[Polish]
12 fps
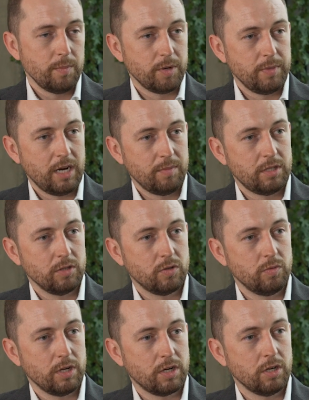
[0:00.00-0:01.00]
pobieramy ten
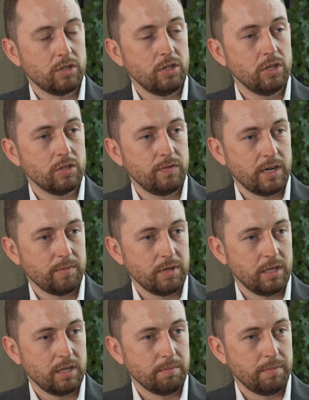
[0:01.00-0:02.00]
QR kod i
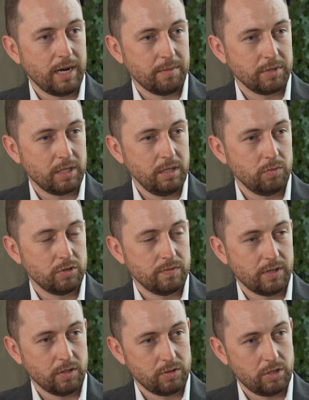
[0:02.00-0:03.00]
otwieramy bramki,
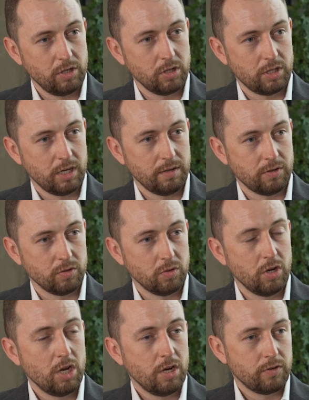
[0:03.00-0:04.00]
używając tylko
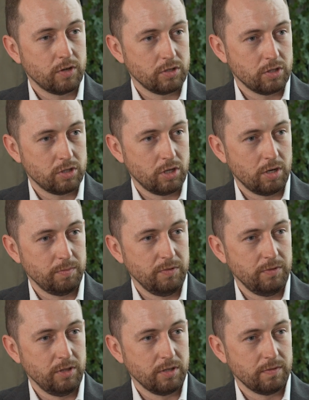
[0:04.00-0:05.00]
telefonu, wchodząc do lobby
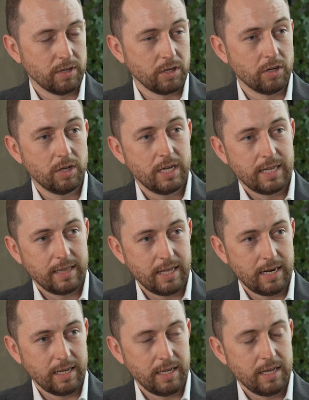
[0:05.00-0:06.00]
windowego.
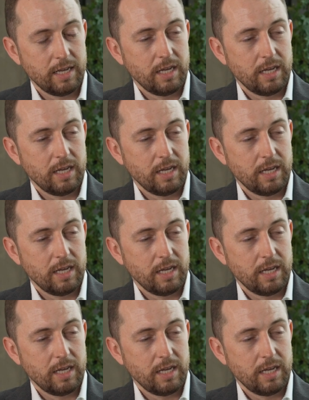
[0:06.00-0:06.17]
Dalej.